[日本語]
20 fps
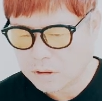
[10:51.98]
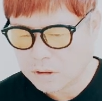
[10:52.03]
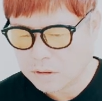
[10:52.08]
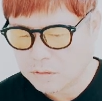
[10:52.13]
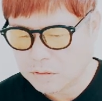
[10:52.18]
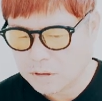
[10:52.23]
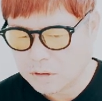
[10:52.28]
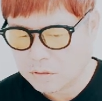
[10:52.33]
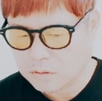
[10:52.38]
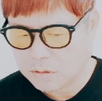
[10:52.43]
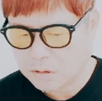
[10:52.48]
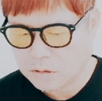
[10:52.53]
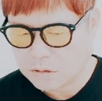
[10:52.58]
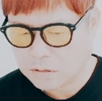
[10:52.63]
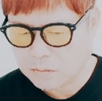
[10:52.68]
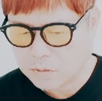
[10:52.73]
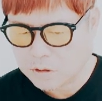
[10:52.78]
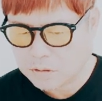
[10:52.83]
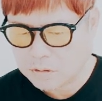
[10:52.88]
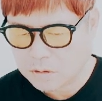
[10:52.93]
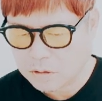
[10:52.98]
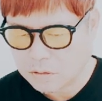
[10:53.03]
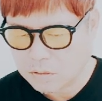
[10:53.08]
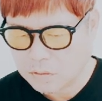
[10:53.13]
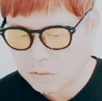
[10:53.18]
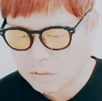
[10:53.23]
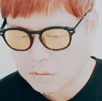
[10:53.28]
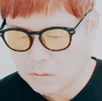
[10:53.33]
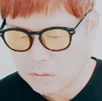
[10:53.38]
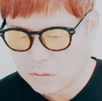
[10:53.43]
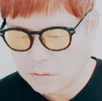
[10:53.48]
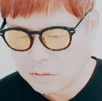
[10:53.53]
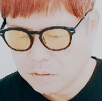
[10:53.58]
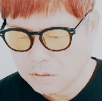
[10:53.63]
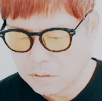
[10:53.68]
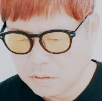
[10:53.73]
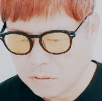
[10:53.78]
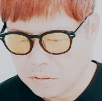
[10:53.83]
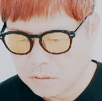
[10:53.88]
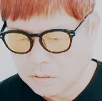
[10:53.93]
阪府で育ちましたと。
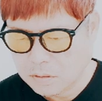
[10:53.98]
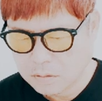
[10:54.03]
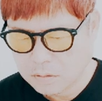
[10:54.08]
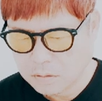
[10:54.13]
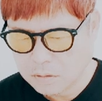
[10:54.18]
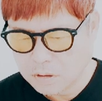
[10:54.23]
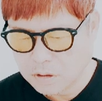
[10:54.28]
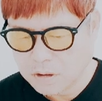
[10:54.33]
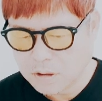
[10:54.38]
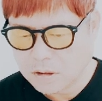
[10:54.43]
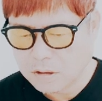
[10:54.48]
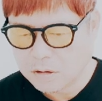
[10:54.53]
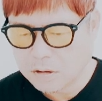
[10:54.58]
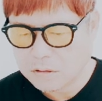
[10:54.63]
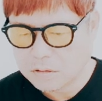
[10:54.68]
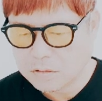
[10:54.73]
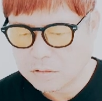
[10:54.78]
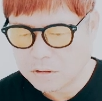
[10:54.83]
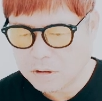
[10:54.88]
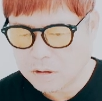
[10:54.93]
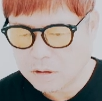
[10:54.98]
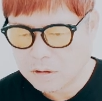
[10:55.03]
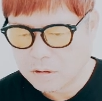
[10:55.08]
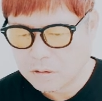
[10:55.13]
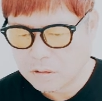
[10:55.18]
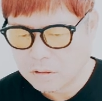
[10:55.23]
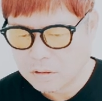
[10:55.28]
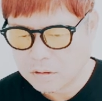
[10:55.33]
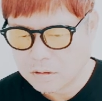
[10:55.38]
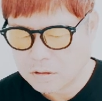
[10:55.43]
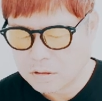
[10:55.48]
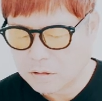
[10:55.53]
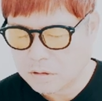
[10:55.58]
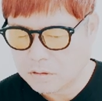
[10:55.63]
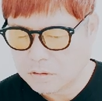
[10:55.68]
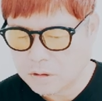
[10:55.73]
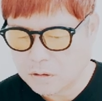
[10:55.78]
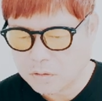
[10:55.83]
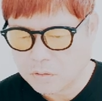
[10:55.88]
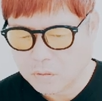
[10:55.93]
で、大学で進
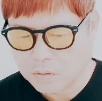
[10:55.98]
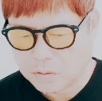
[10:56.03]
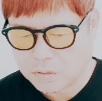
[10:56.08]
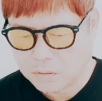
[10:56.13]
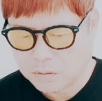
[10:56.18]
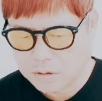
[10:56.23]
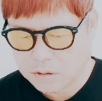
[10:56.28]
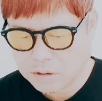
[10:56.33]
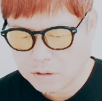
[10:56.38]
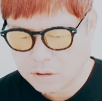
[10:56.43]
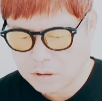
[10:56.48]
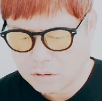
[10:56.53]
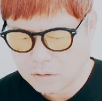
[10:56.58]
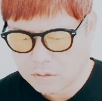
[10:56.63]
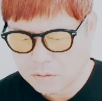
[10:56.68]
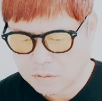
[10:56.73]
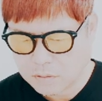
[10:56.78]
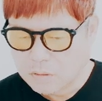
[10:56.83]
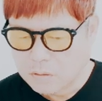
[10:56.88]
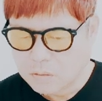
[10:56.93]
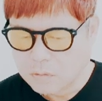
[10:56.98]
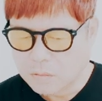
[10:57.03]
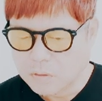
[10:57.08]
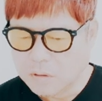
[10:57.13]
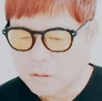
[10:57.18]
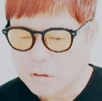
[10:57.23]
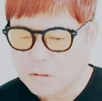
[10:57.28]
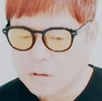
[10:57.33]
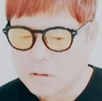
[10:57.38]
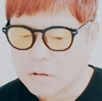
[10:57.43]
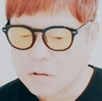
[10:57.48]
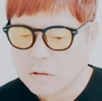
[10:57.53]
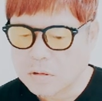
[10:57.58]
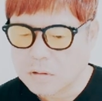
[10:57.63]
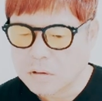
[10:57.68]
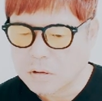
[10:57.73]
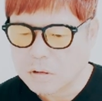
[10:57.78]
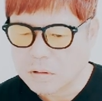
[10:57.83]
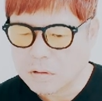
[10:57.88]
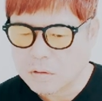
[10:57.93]
学して東京に来たと。それで実
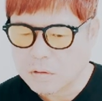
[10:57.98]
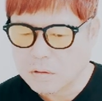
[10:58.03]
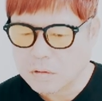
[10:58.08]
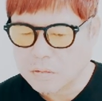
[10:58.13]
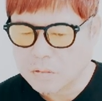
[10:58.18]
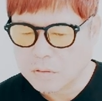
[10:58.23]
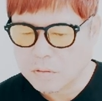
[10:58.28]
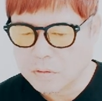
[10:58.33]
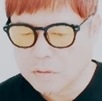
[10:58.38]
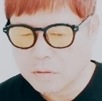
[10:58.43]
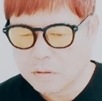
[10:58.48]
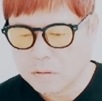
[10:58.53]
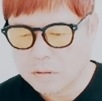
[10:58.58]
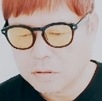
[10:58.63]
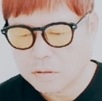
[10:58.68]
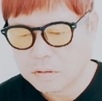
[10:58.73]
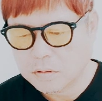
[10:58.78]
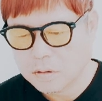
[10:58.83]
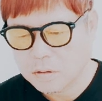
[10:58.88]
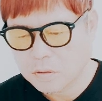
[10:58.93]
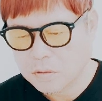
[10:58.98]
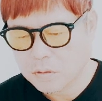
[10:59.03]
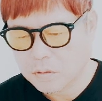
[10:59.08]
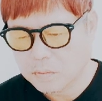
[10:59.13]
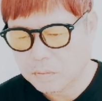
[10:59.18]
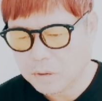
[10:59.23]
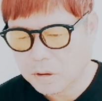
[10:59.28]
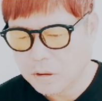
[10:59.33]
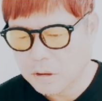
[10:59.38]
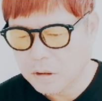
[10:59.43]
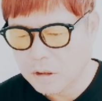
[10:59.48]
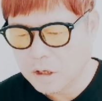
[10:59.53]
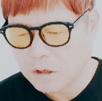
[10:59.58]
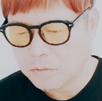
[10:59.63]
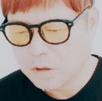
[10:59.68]
家の方なんですけど、舞